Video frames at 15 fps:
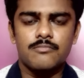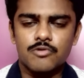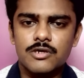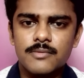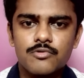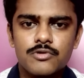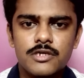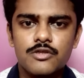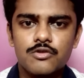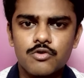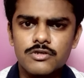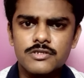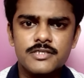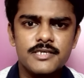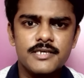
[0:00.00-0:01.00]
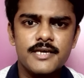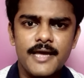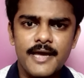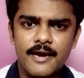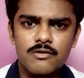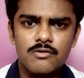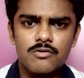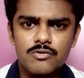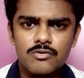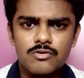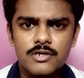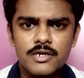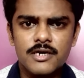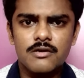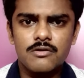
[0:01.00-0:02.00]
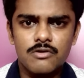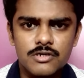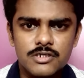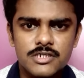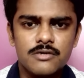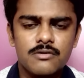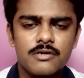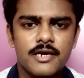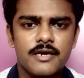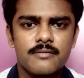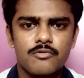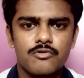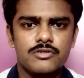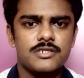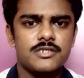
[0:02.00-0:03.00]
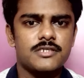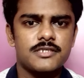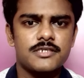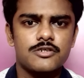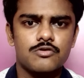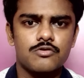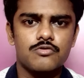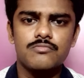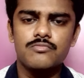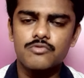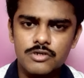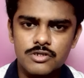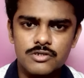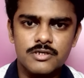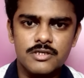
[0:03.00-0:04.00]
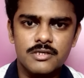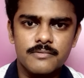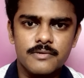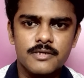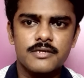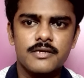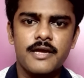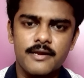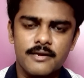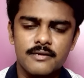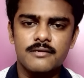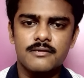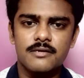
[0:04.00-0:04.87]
মোটামুটি দশ থেকে এগারো লক্ষ টাকা খরচা হলে একটা মন জিনিসের শোরুম তৈরি যেতে পারে হ্যাঁ